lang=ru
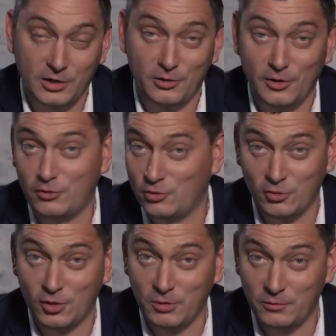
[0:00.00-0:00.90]
в которой есть
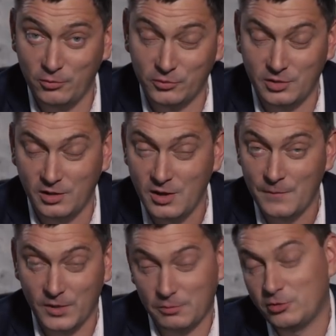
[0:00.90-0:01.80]
очень удобная функция,
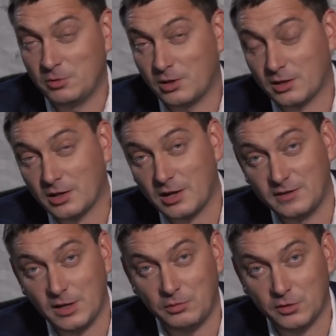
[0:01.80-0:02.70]
допустим, такая, как
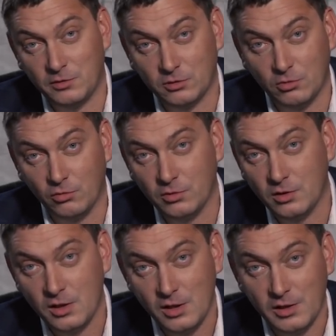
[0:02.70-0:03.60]
запись звонков.
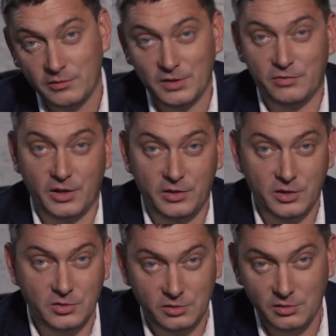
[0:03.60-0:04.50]
Все
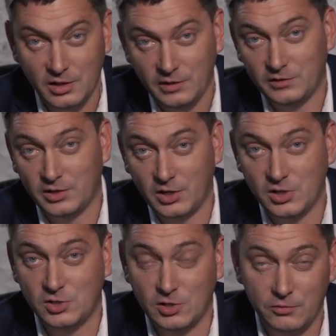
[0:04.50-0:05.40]
входящие,
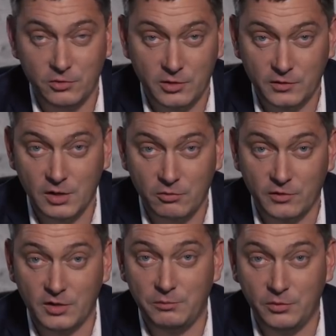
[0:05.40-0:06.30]
исходящие телефоны
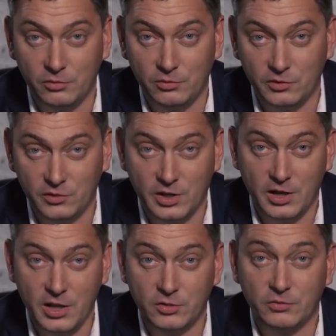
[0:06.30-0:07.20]
разговоры записываются,
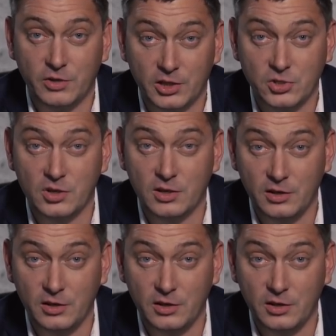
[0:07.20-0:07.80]
сохраняются в карточке